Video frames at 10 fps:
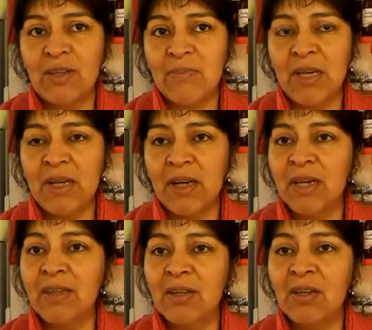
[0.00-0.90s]
también la
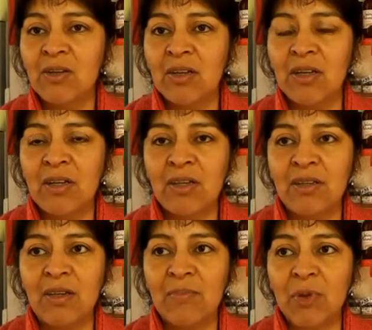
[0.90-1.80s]
gente del norte
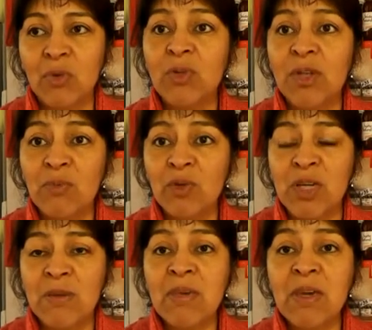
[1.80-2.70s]
este, produce
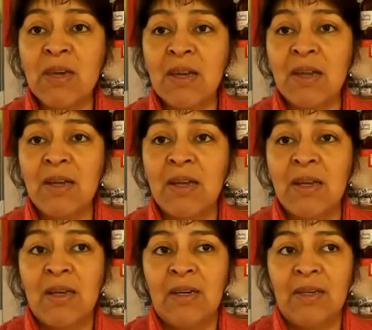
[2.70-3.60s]
mucha miel,
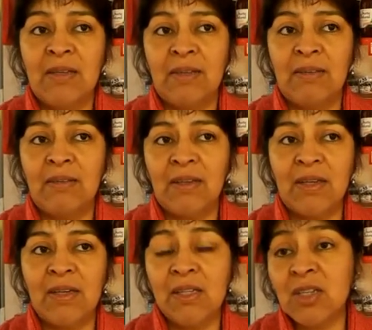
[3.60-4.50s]

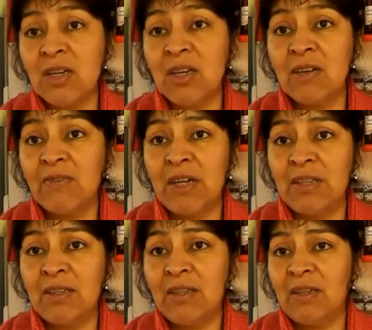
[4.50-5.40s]
este, yerba,
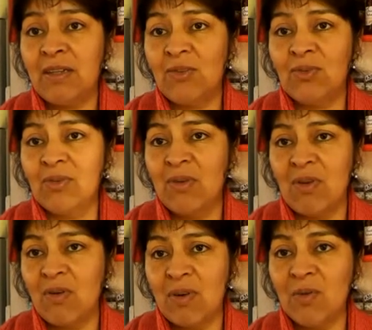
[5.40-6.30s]
té,
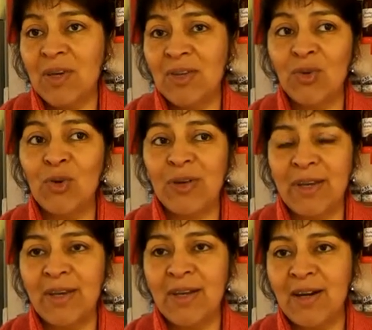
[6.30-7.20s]
lo que busque, todo lo
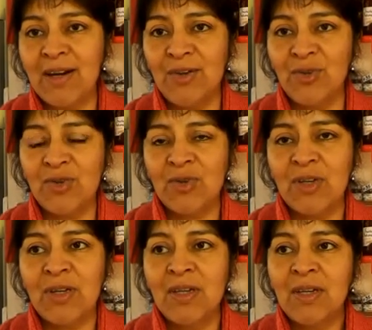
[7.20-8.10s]
que es granos.
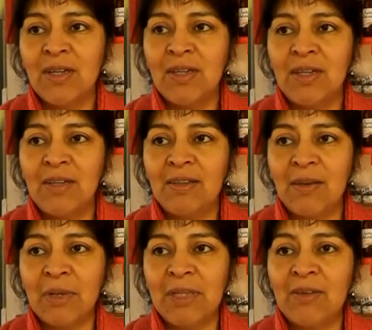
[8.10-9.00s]
Eh,
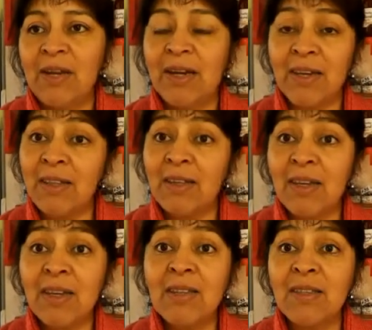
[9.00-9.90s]
también estaba la gente
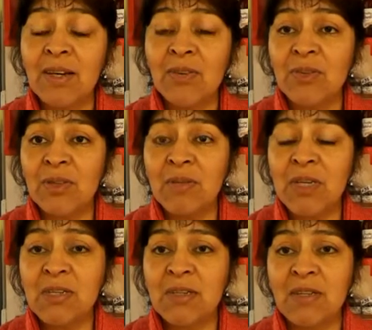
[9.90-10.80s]
del INTA con
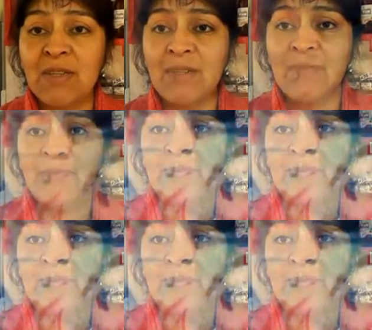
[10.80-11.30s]
semillas,